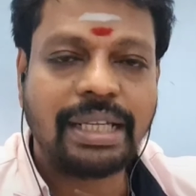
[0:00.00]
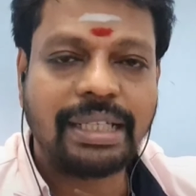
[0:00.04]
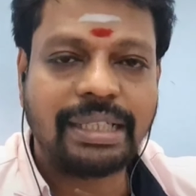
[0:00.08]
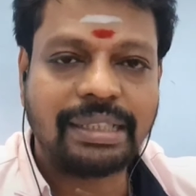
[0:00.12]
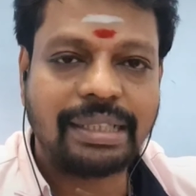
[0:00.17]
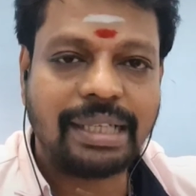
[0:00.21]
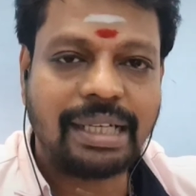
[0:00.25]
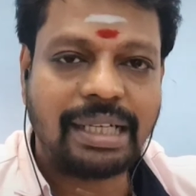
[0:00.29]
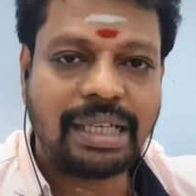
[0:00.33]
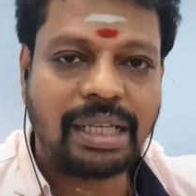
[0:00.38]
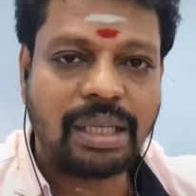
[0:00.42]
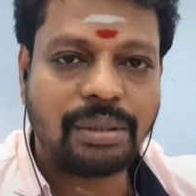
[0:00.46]

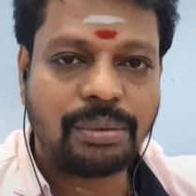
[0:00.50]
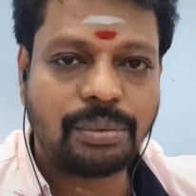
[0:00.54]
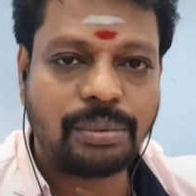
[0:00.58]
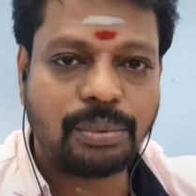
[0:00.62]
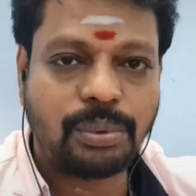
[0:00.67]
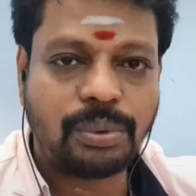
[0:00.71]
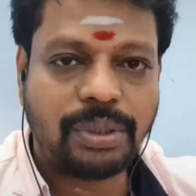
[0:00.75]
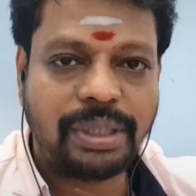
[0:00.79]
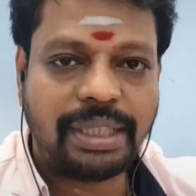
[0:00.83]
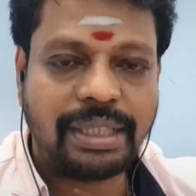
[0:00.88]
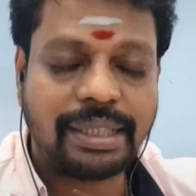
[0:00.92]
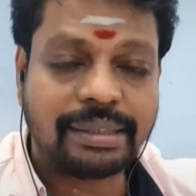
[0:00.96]
இது நல்லா
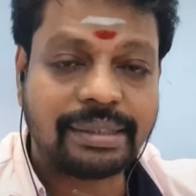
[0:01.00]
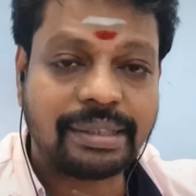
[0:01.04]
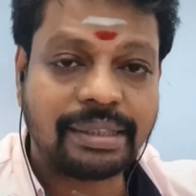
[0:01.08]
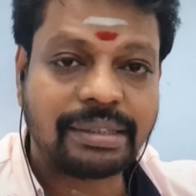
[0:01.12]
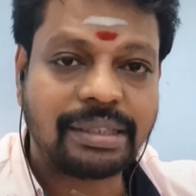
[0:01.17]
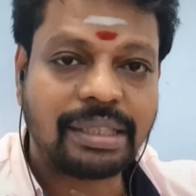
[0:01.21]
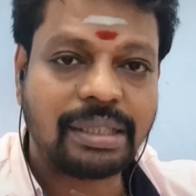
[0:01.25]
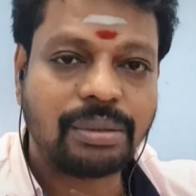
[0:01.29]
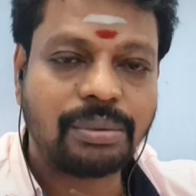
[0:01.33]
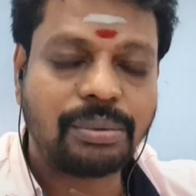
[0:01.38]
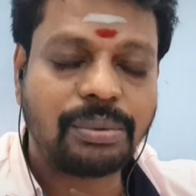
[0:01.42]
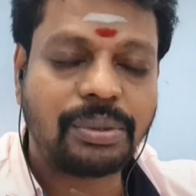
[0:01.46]
ஊறி
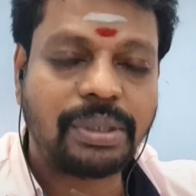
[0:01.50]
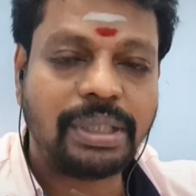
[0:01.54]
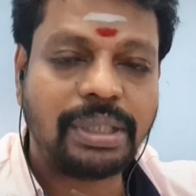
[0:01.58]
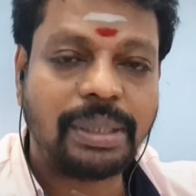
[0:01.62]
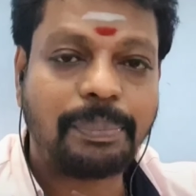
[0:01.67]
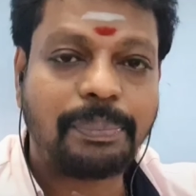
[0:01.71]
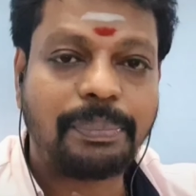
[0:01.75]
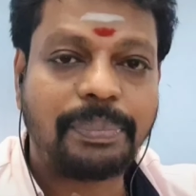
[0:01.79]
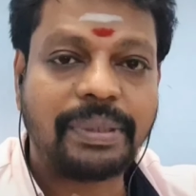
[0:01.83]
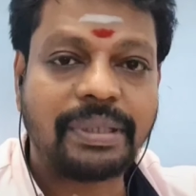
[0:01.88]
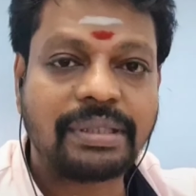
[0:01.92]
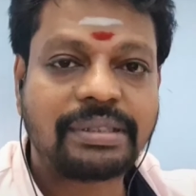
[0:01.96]
ரத்தத்தில் ஊறி
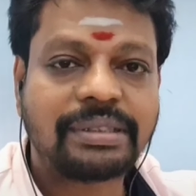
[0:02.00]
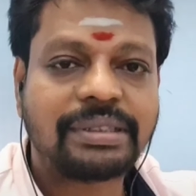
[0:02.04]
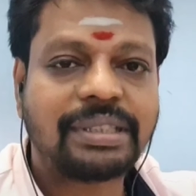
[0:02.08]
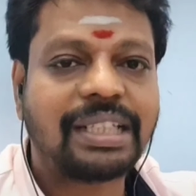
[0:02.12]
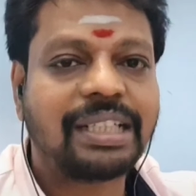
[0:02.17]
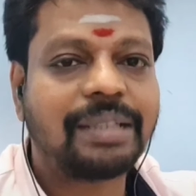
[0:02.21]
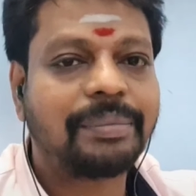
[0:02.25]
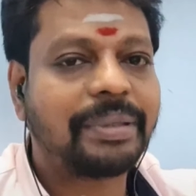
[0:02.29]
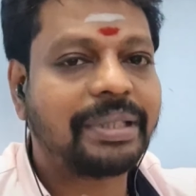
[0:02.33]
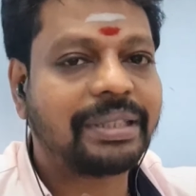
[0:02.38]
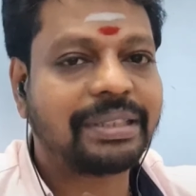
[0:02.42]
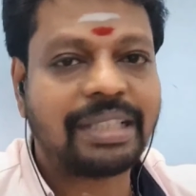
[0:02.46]

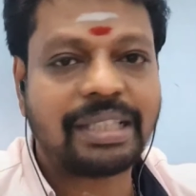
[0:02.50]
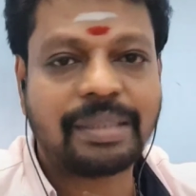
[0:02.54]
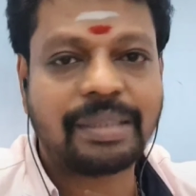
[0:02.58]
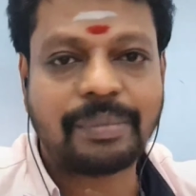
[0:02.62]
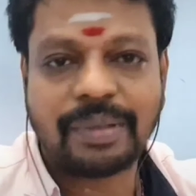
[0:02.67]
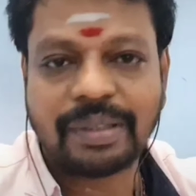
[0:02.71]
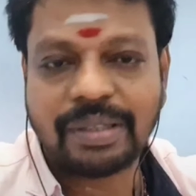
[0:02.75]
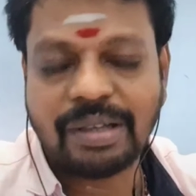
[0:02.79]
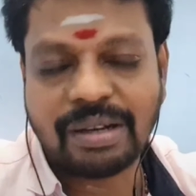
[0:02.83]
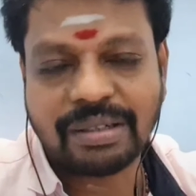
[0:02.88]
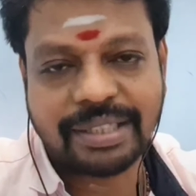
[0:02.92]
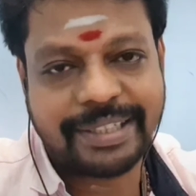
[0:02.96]
பெருசான பிறகு தான்
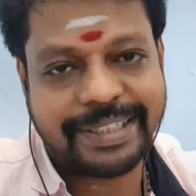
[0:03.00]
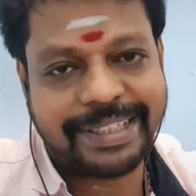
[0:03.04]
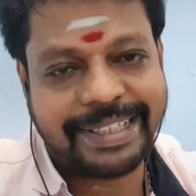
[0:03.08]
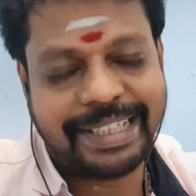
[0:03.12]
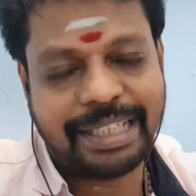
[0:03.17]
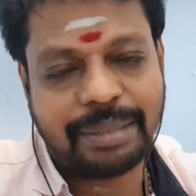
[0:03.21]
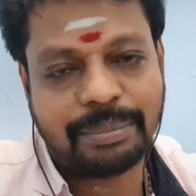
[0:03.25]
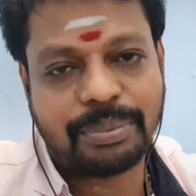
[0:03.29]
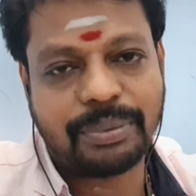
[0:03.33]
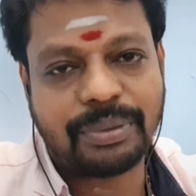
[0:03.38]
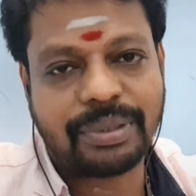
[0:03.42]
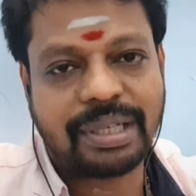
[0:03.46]
நம்ம
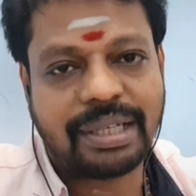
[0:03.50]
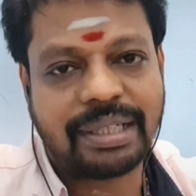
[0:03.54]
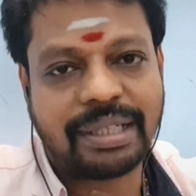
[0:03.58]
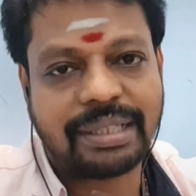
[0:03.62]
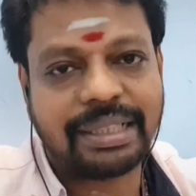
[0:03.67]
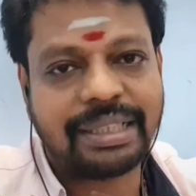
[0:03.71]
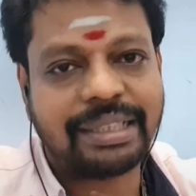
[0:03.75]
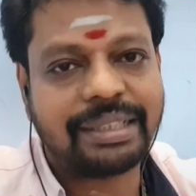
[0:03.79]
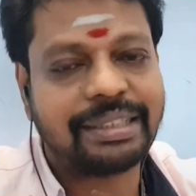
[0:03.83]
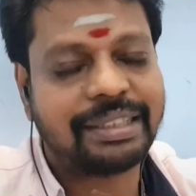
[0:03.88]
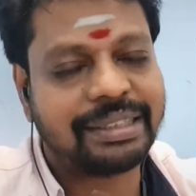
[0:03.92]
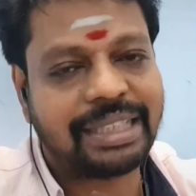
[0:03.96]
டாக்டர்கிட்டே
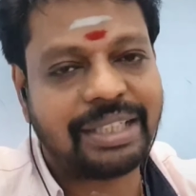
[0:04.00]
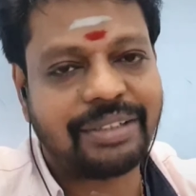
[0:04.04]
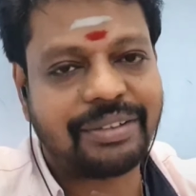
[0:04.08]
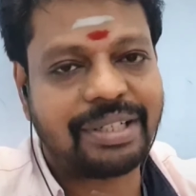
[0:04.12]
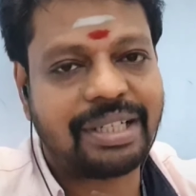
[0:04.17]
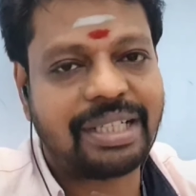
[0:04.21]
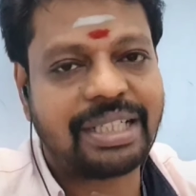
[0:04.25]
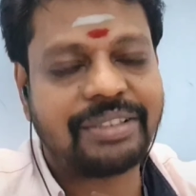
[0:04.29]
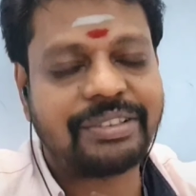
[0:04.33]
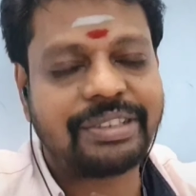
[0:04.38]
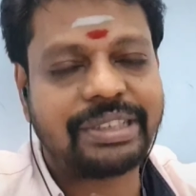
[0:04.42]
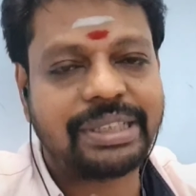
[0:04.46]
போகிறாங்க இது
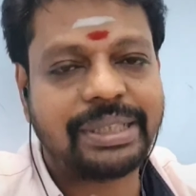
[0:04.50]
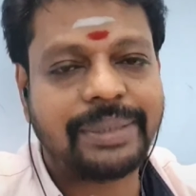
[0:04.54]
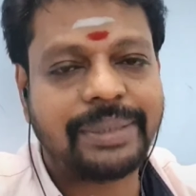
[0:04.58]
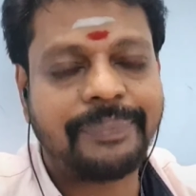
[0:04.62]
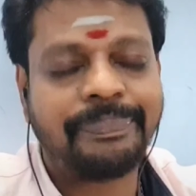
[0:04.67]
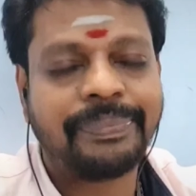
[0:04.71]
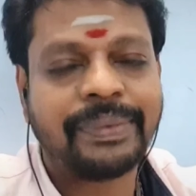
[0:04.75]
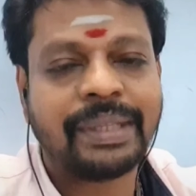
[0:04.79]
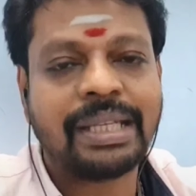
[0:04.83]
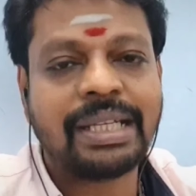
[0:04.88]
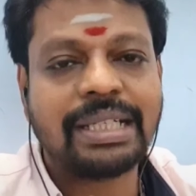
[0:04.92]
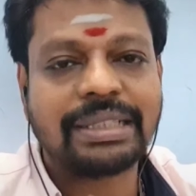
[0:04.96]
தவறான விஷயம்